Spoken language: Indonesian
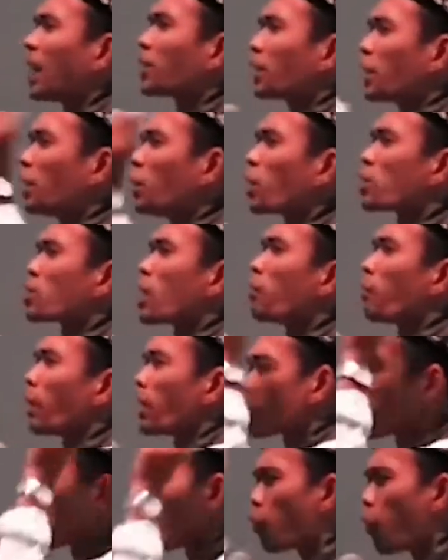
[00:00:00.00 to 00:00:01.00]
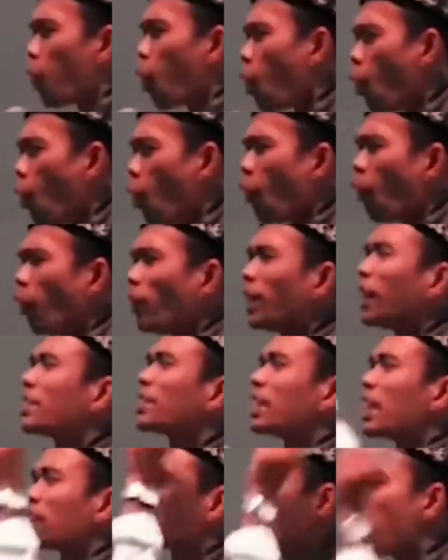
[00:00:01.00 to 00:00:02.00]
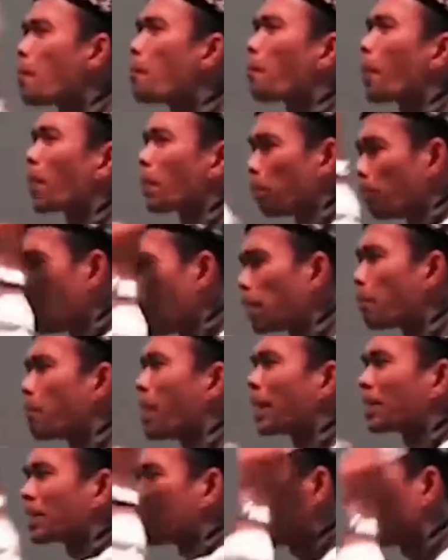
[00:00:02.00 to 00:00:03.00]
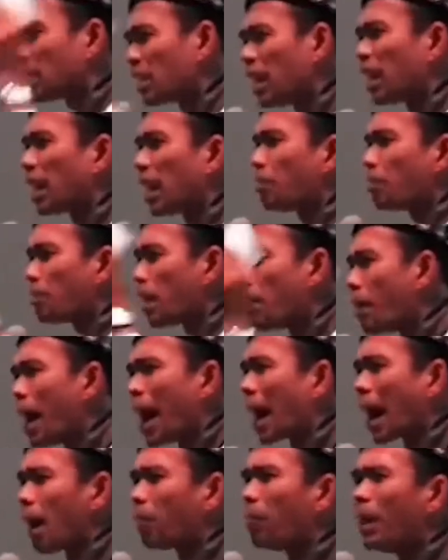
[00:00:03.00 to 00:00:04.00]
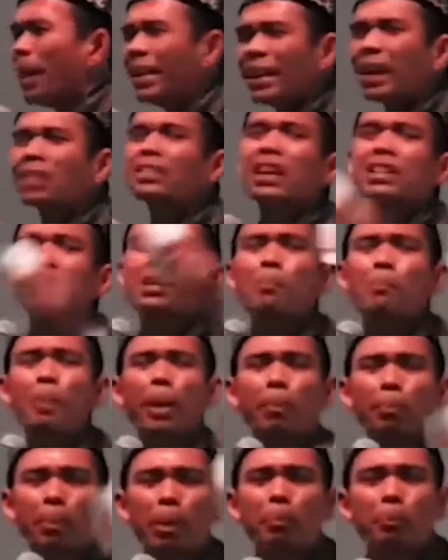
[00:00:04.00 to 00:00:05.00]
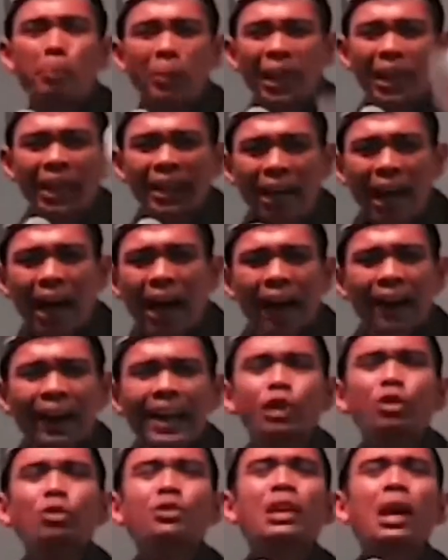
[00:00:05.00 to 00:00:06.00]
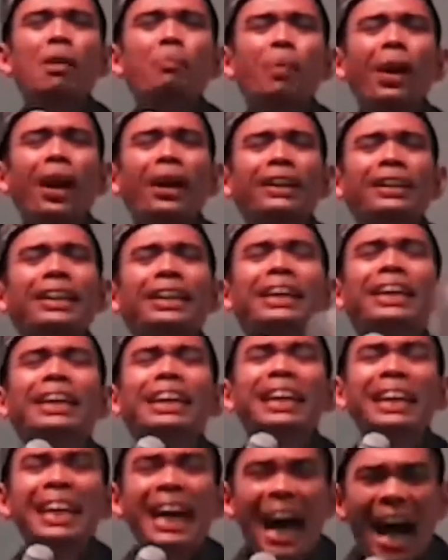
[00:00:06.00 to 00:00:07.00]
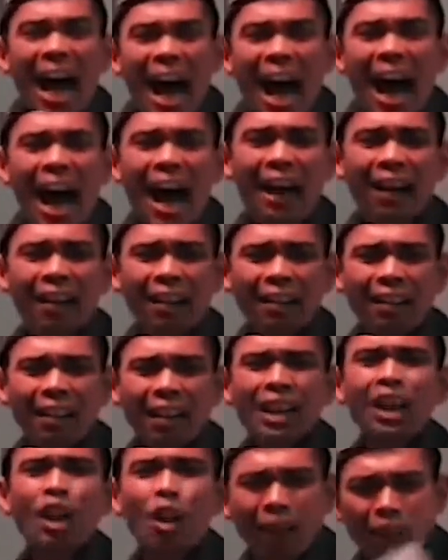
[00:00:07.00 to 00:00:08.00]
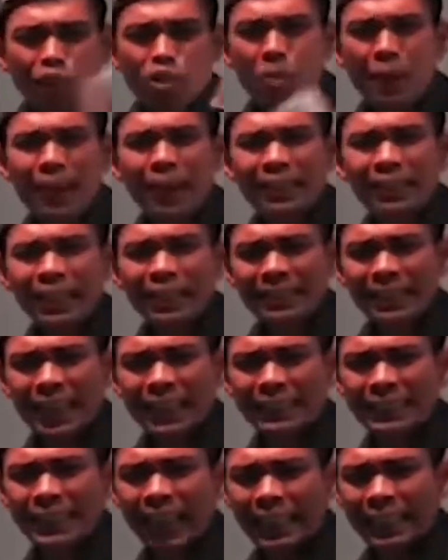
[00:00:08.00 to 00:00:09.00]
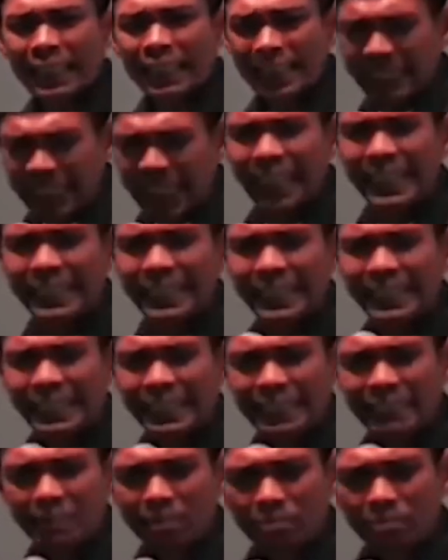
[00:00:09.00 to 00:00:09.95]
yang tidur sampai subuh, yang tidak sempat menikmati lelapnya malam, yang tak sempat mimpi indah, itu siapa? Dia. Engkau kan cuma datang sekali-sekali aja jadi.